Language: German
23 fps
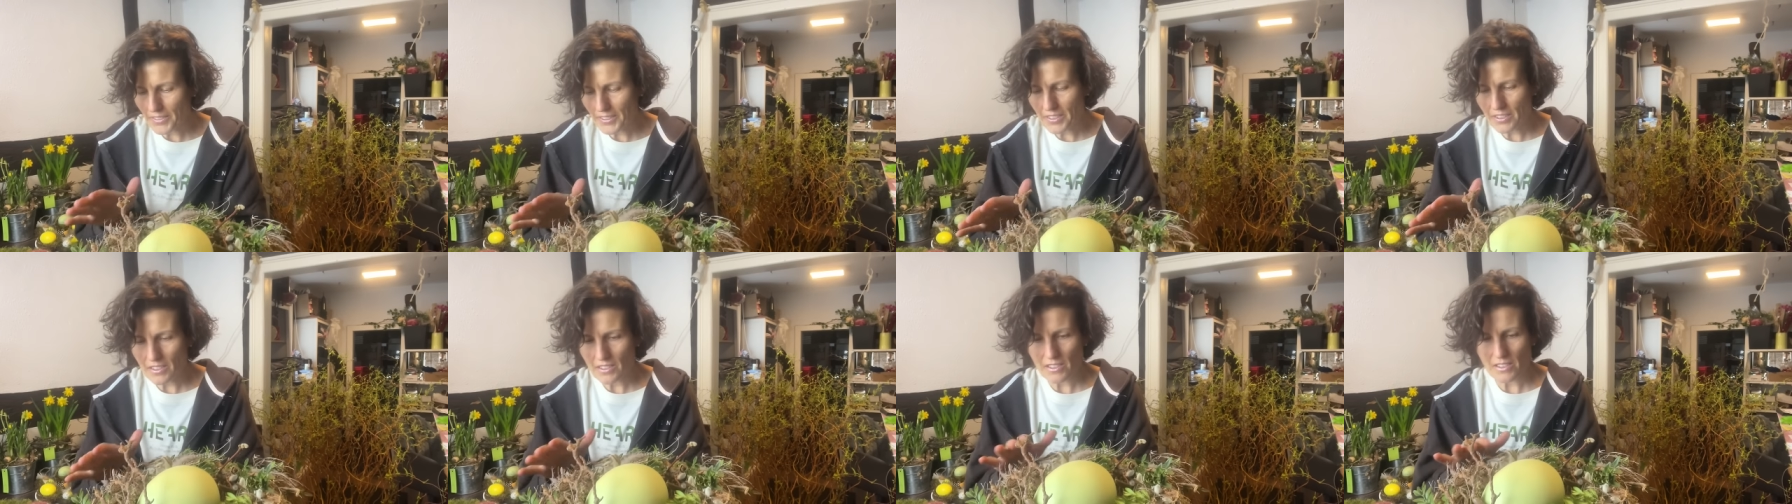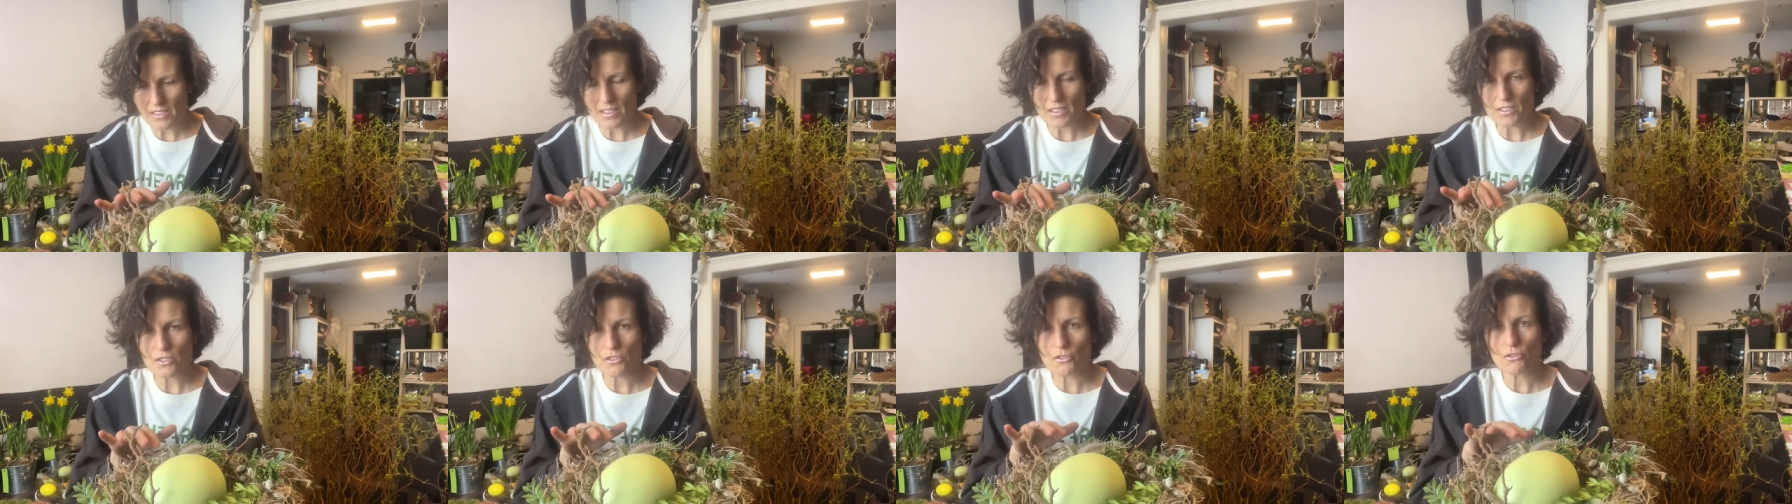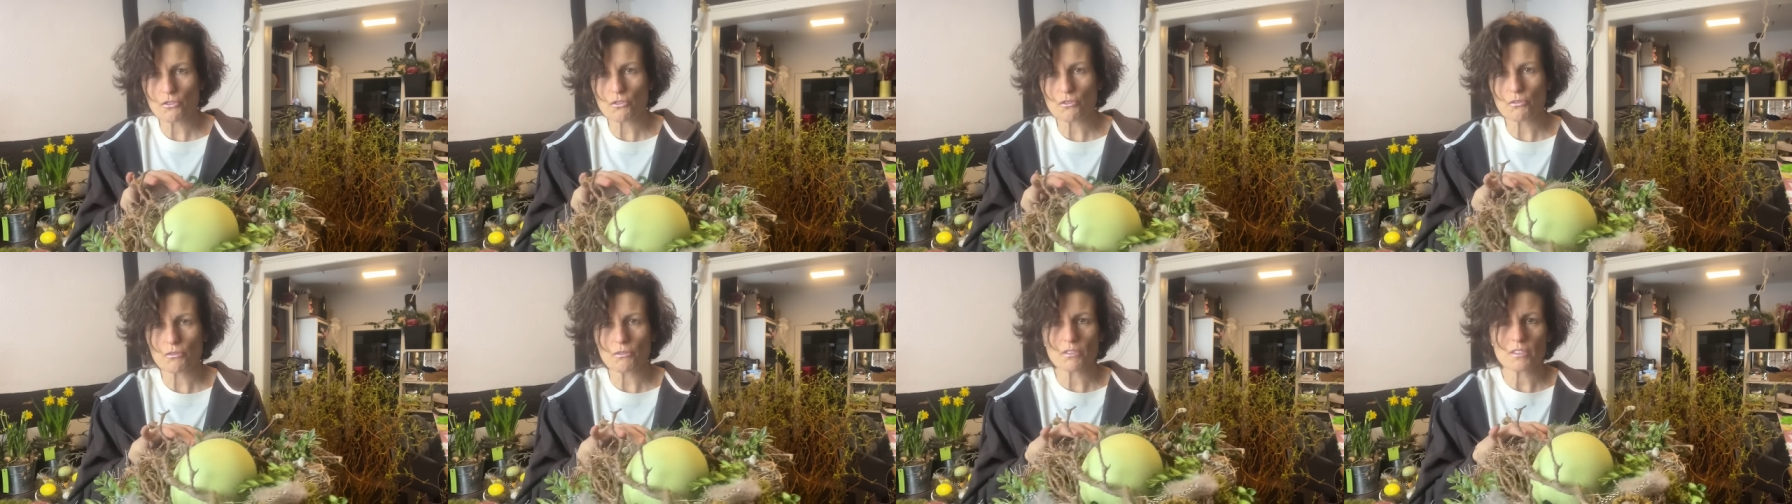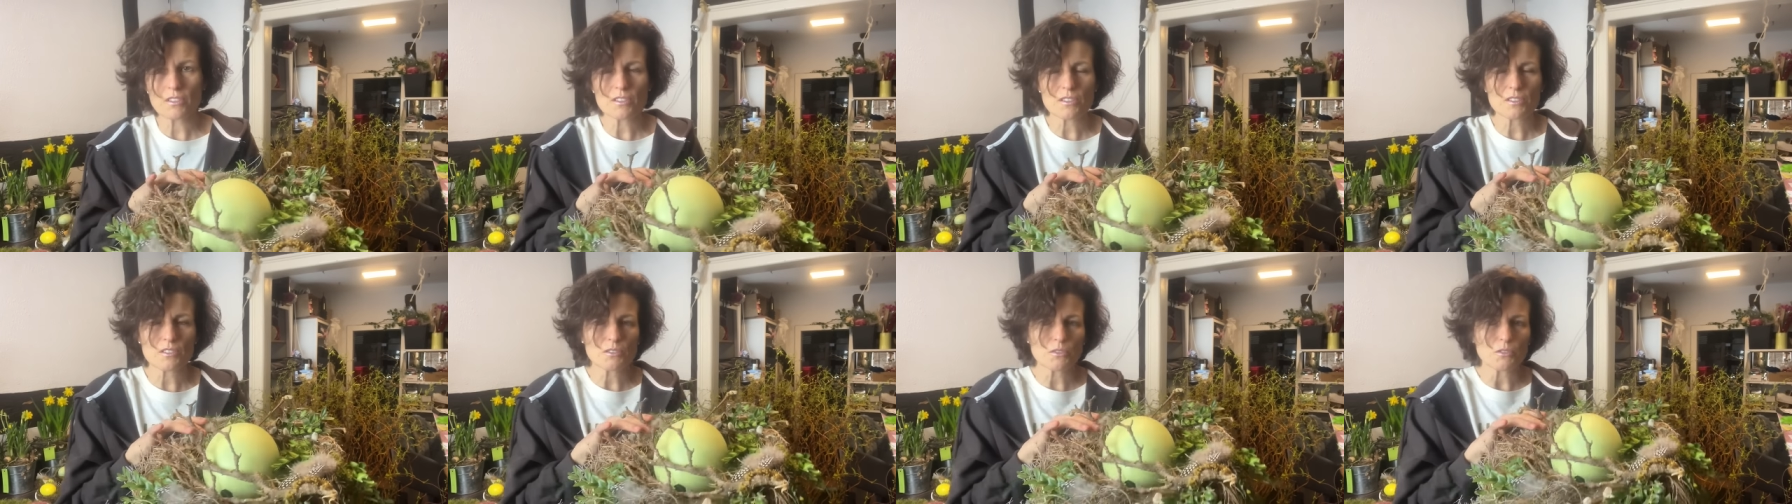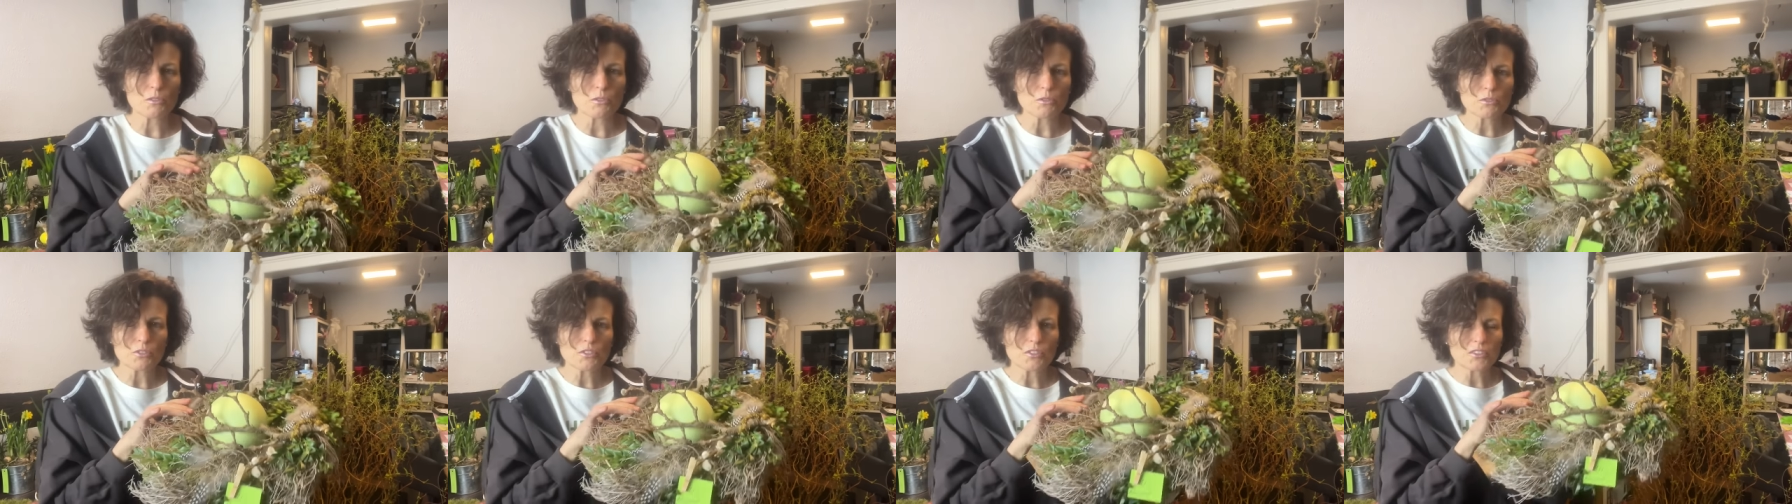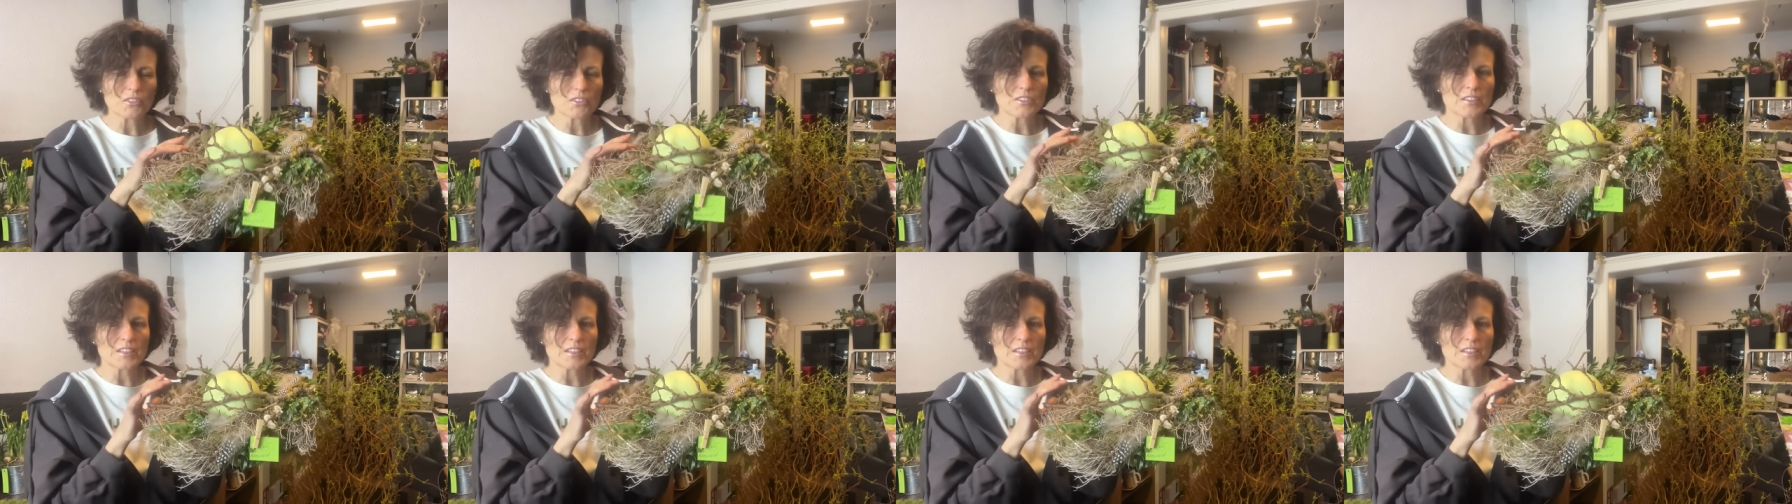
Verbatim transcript: Das ist jetzt ein schönes, großes